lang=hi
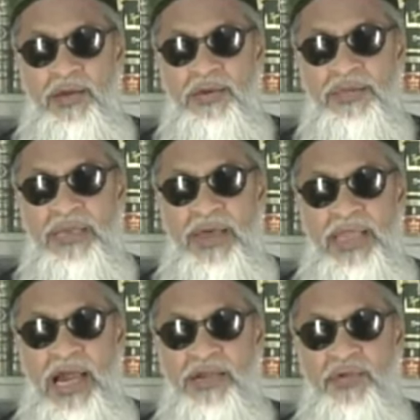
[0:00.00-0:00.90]
उसके
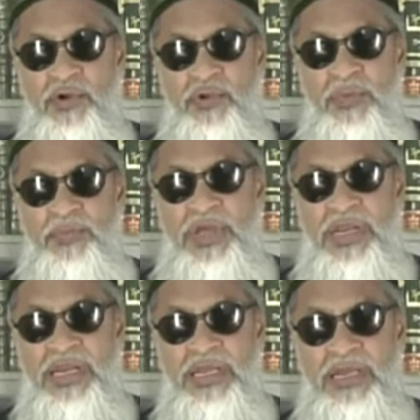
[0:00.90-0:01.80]
बाद आठवें रुको में
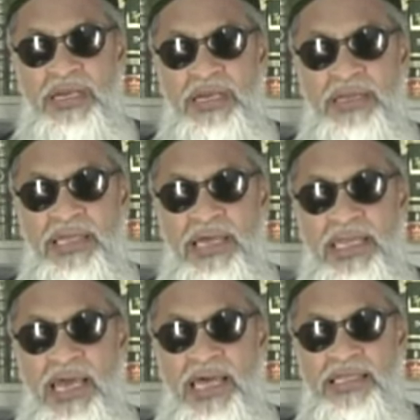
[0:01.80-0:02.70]
फिर
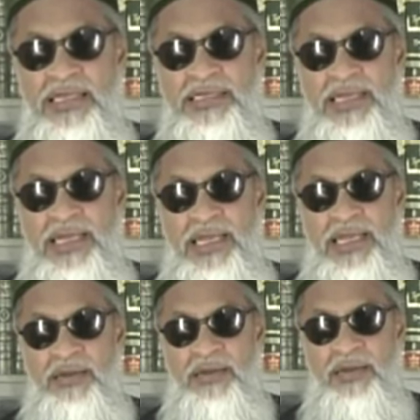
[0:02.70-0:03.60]
तख्लीक़ात का जिक्र
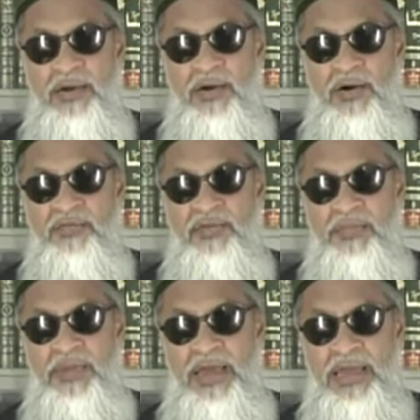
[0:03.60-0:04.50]
है और
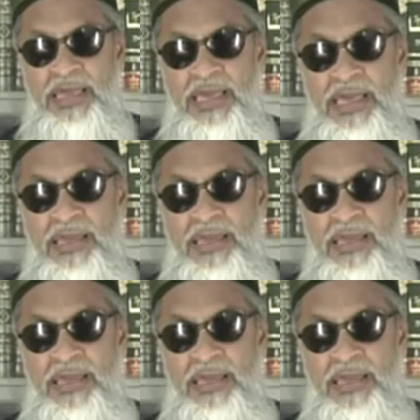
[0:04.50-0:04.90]
फरमाया कि